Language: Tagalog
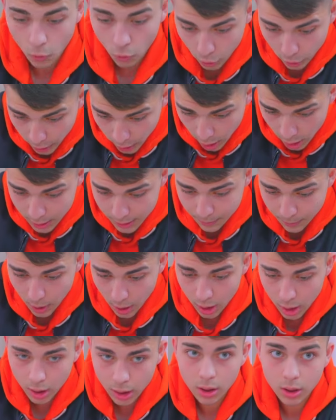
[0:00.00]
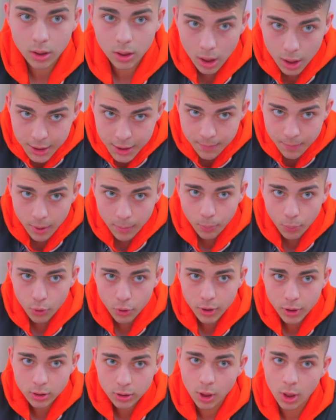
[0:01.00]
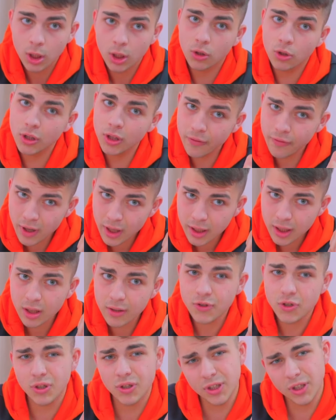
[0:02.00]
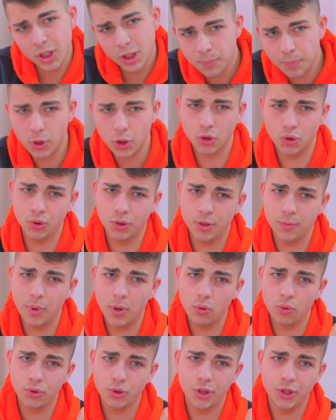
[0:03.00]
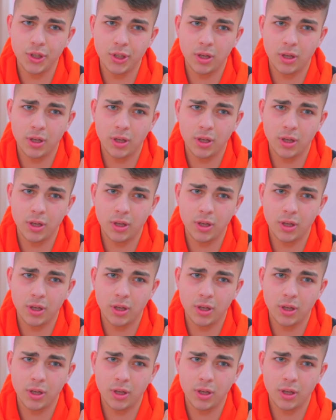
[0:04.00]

okay pare, easy lang. Alam ko na, naiintindihan ko na. Pero kailangan natin kausapin si Teacher